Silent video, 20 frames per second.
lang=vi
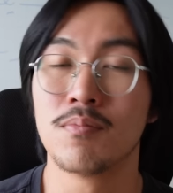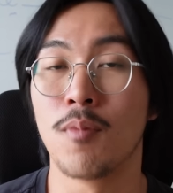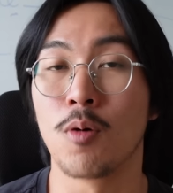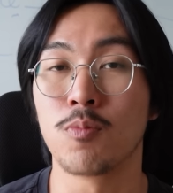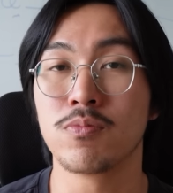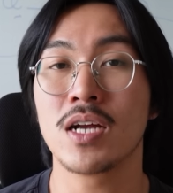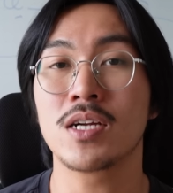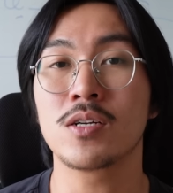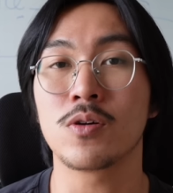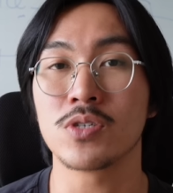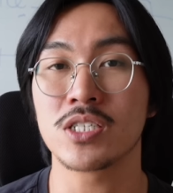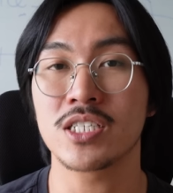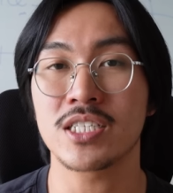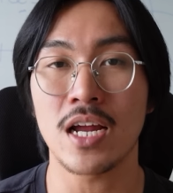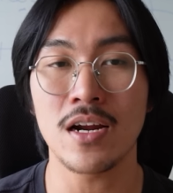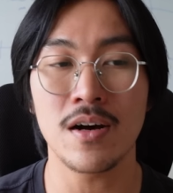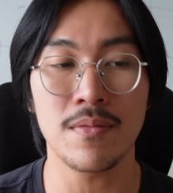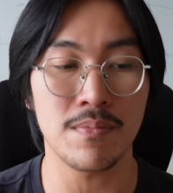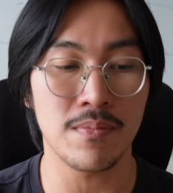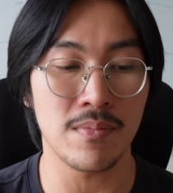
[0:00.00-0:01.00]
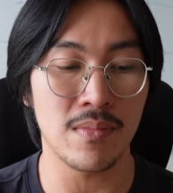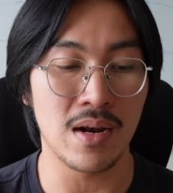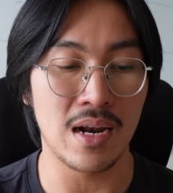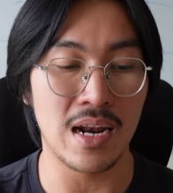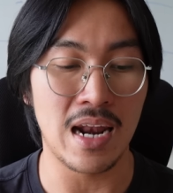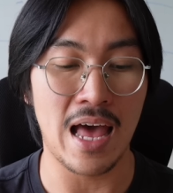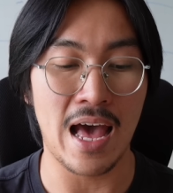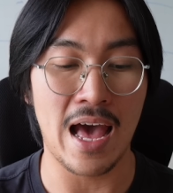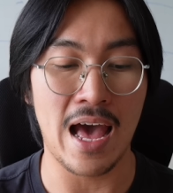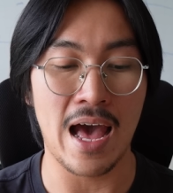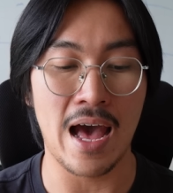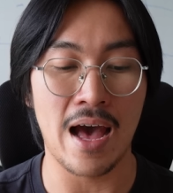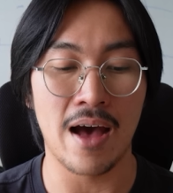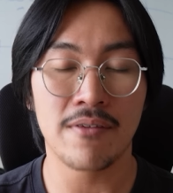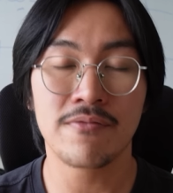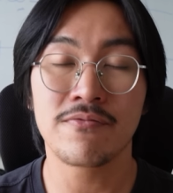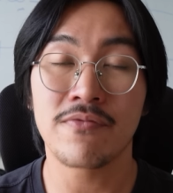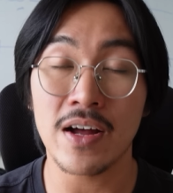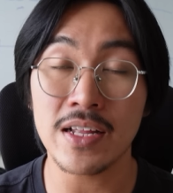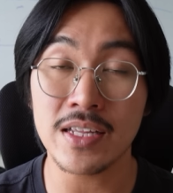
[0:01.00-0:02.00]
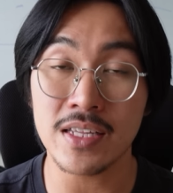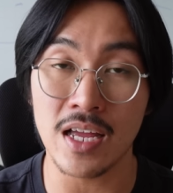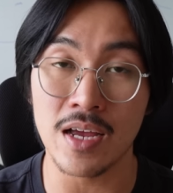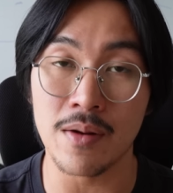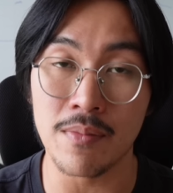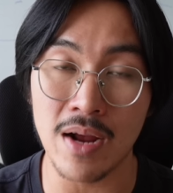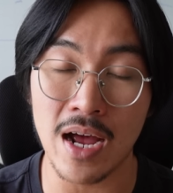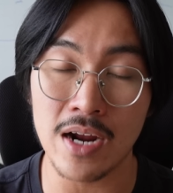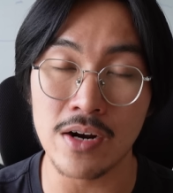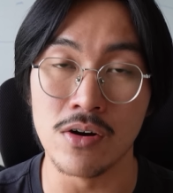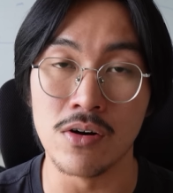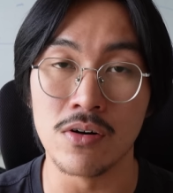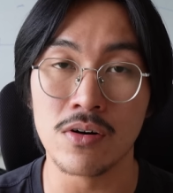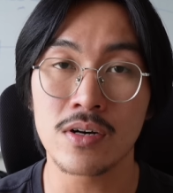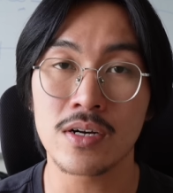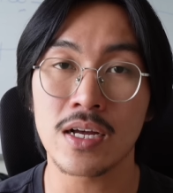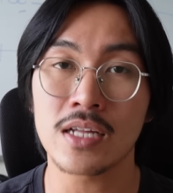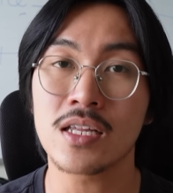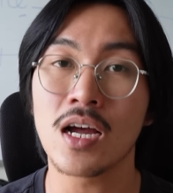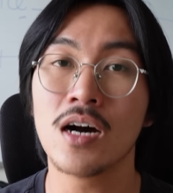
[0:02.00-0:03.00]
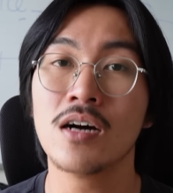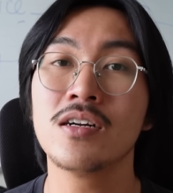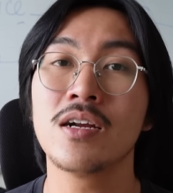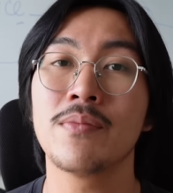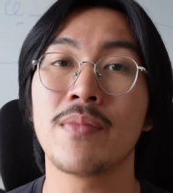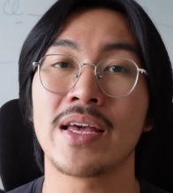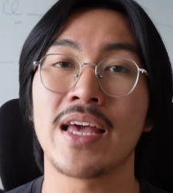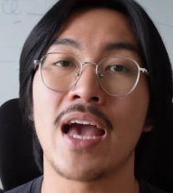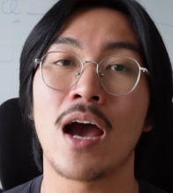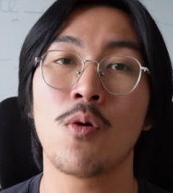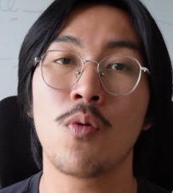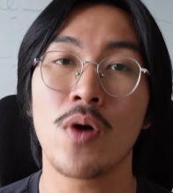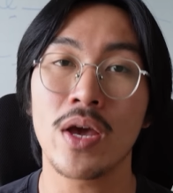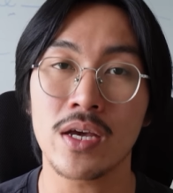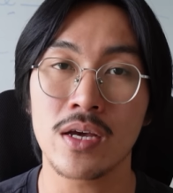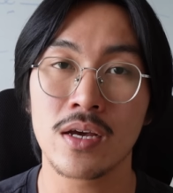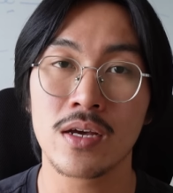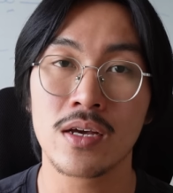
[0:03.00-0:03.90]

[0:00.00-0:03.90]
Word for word: Mục đích của startup là phải tìm ra được cái thứ để mà giải quyết